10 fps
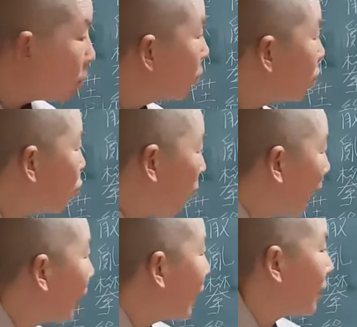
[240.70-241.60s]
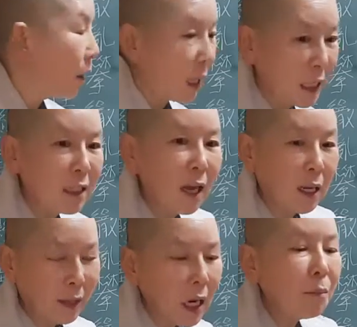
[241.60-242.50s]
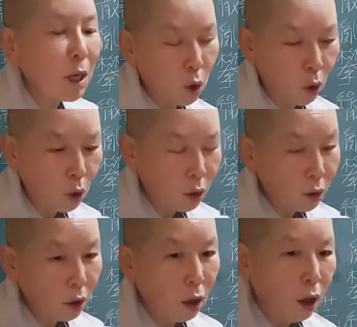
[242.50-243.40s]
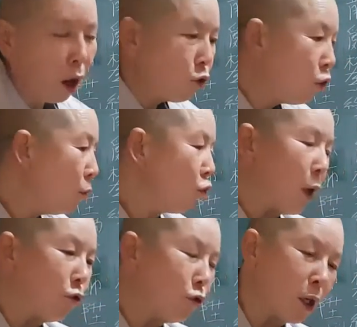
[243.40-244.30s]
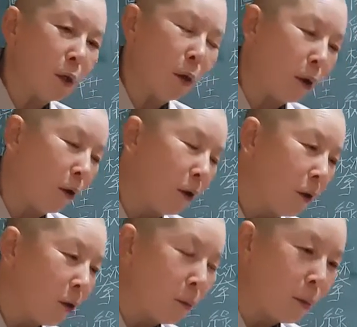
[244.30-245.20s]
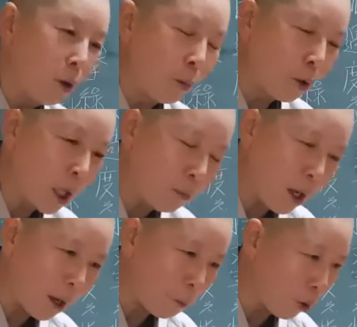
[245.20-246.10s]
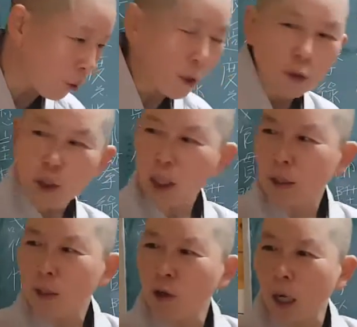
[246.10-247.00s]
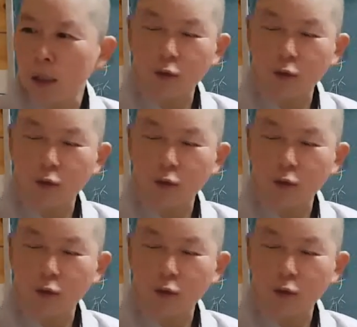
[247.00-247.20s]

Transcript: 그것을 왕안한다 그래. 인사에 사람일로. 아 스님 좀 와주세요. 뭐뭐 뭐 때문에 뭐 스님 야채 좀